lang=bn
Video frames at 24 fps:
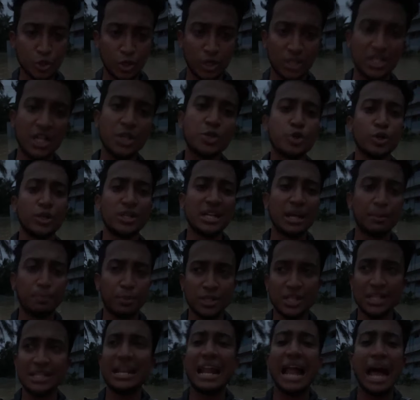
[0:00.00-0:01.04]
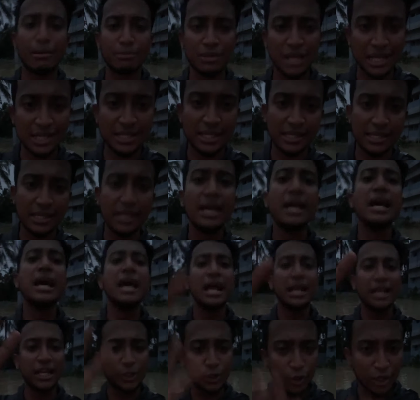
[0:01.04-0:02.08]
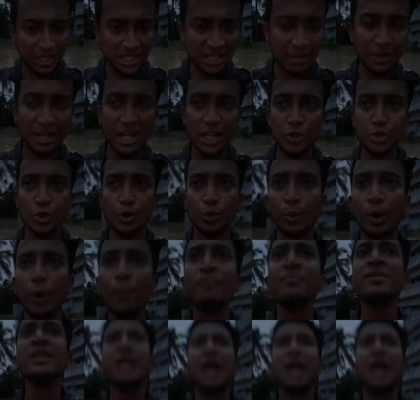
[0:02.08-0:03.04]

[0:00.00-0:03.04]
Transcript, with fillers: চলে যান ছুটে যান পৌঁছে যান আমি আসতেছি নেত্র নাই আমি কাজ করব